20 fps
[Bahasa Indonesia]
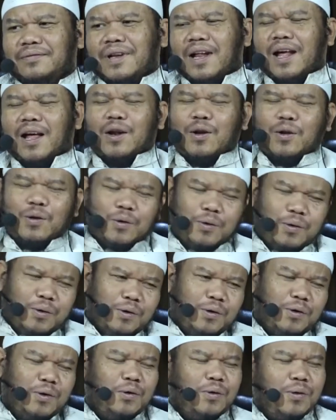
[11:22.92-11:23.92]

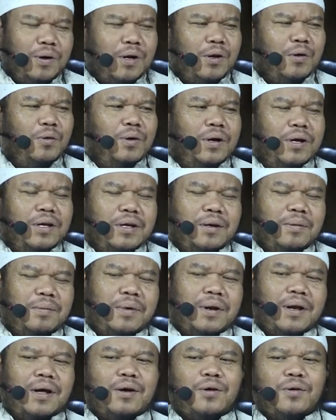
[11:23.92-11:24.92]
Lalu dua-duanya
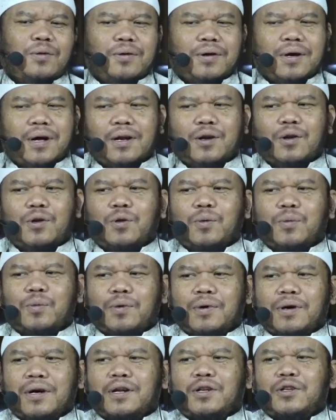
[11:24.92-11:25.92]
melakukan
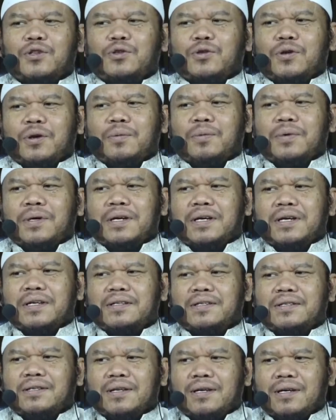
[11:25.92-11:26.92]
hubungan suami
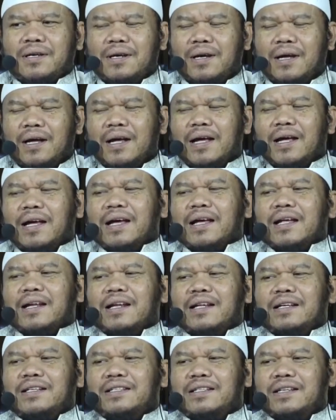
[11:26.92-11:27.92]
istri
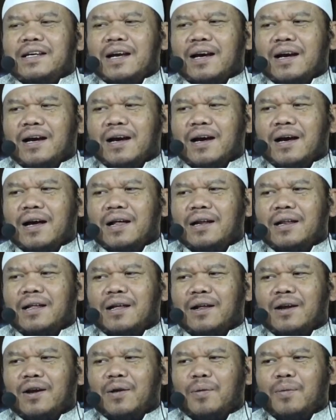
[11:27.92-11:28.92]
di siang hari
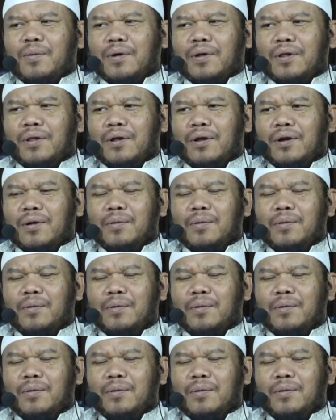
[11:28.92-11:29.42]
Ramadan.